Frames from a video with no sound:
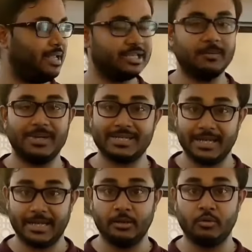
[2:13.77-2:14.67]
ম্যাজিক্যাল প্লেস
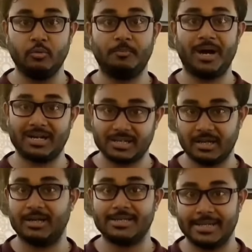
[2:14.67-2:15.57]
এটা কিন্তু পার্ক
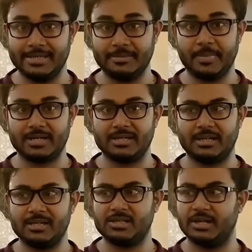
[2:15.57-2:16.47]
সার্কাসে আছে পার্ক
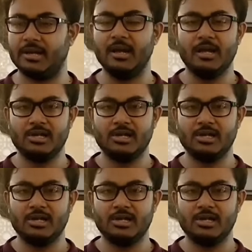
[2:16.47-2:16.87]
সার্কাস যে